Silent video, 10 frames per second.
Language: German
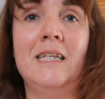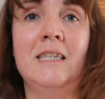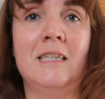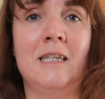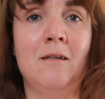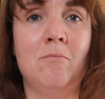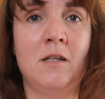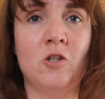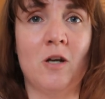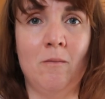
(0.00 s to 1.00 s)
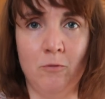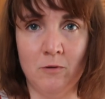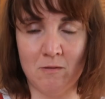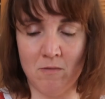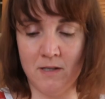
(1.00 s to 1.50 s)
Ich gehe bei
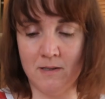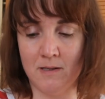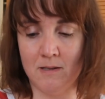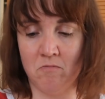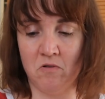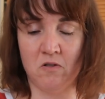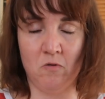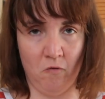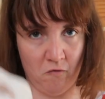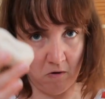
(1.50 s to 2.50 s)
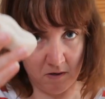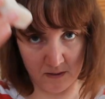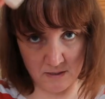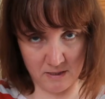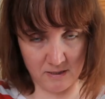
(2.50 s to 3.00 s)
Shampoos meistens immer so vor,
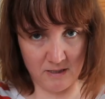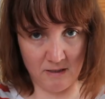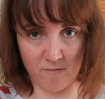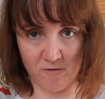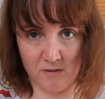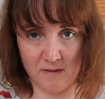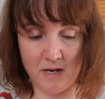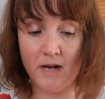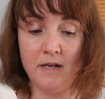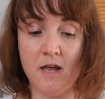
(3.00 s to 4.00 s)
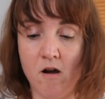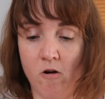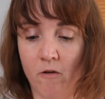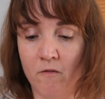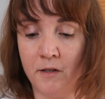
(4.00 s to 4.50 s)
dass ich die von der Seite
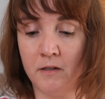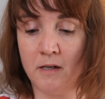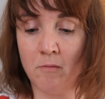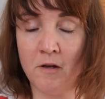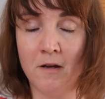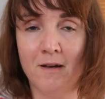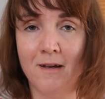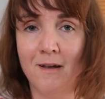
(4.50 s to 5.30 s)
her auch wegnehme,